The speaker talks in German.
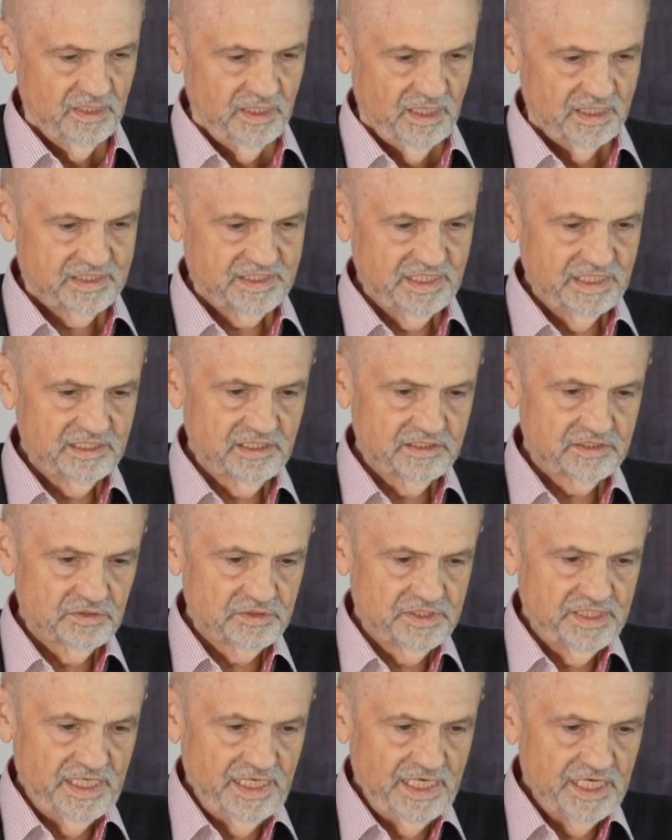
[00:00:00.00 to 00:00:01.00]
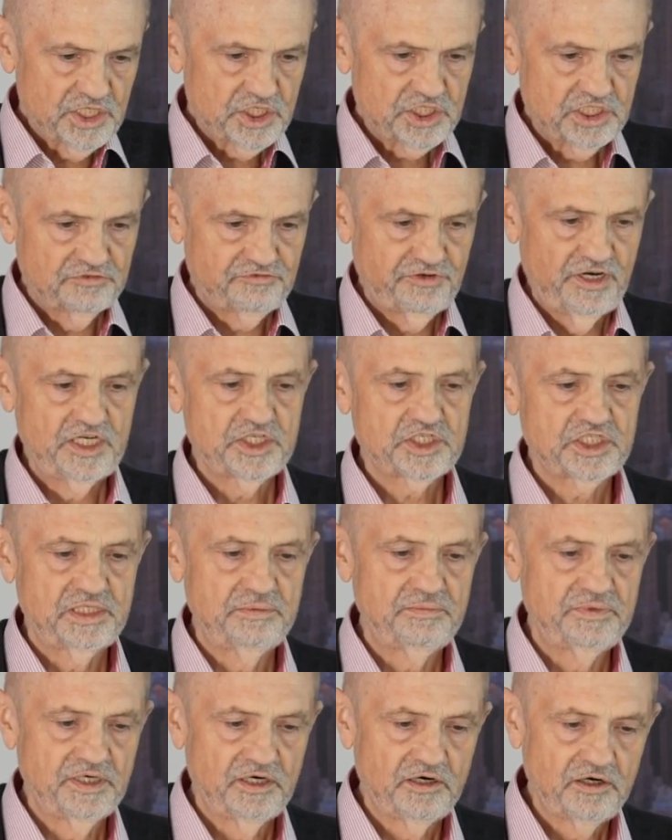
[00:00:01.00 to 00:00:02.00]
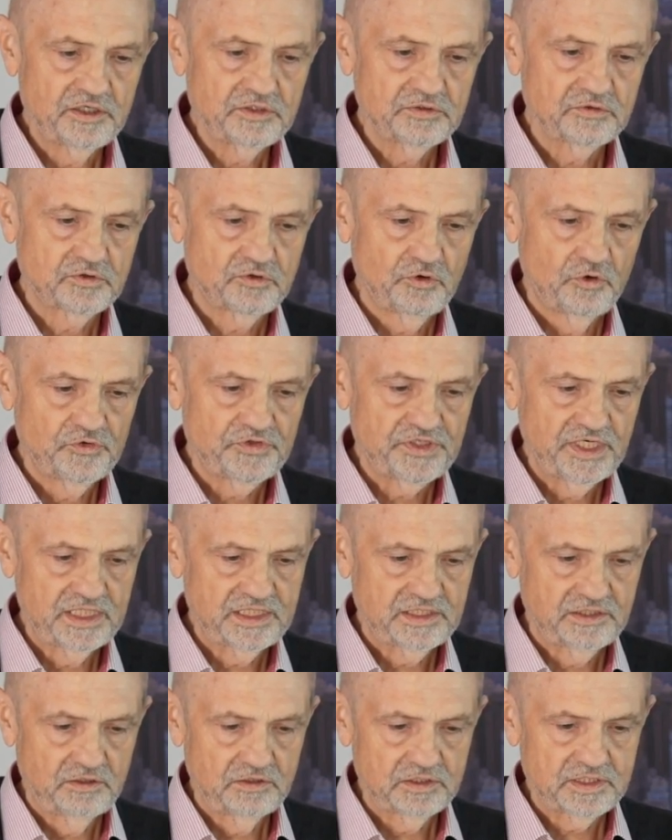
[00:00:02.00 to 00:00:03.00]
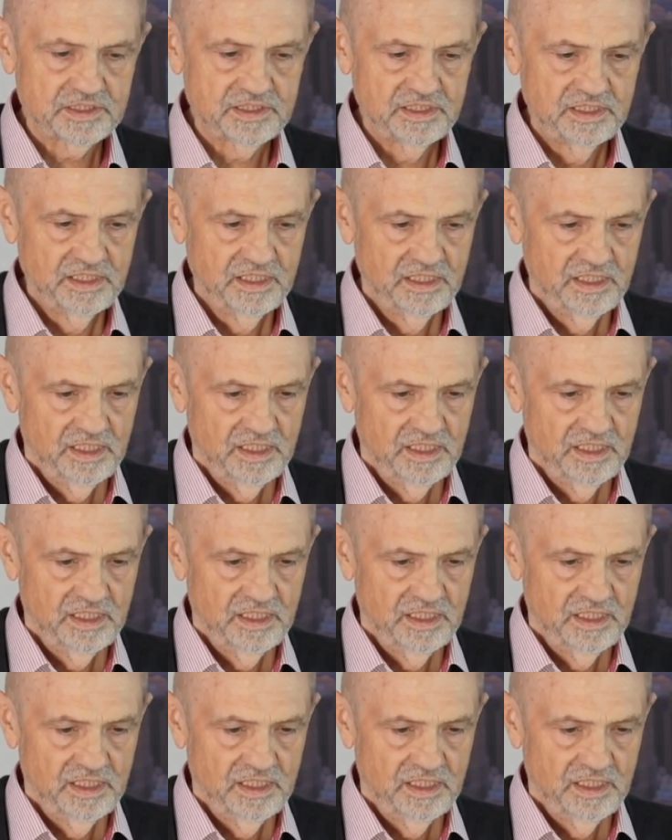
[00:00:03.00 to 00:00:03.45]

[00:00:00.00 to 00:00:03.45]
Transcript: Es sind also die ersten Feste im Jahr und Gott hat das